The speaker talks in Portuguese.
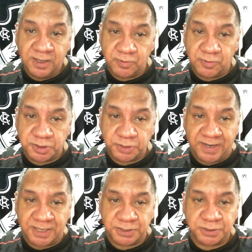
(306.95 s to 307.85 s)
No
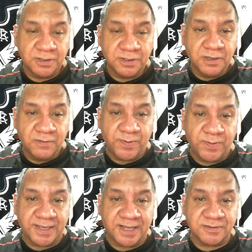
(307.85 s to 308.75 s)
despacho,
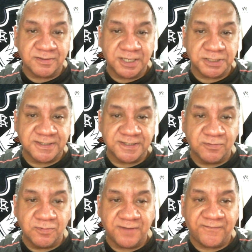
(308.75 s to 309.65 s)
publicado nesta
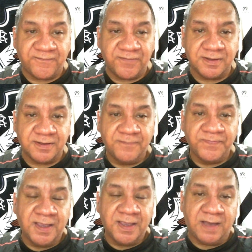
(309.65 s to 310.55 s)
segunda-feira,
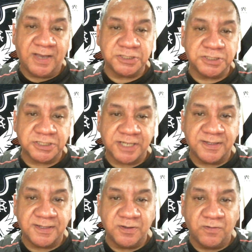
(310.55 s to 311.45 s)
a
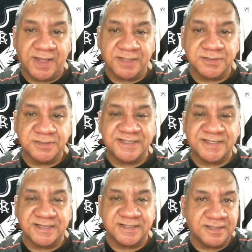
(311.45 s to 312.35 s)
magistrada deu um prazo de
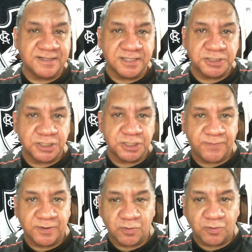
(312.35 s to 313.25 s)
60 dias
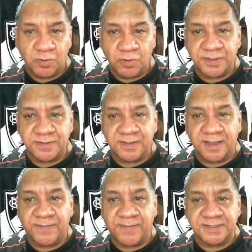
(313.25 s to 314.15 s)
para o clube
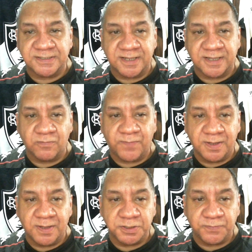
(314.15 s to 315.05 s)
apresentar um
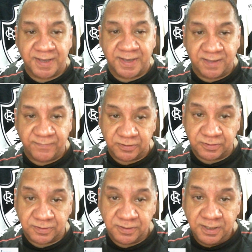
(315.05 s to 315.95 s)
plano de pagamento.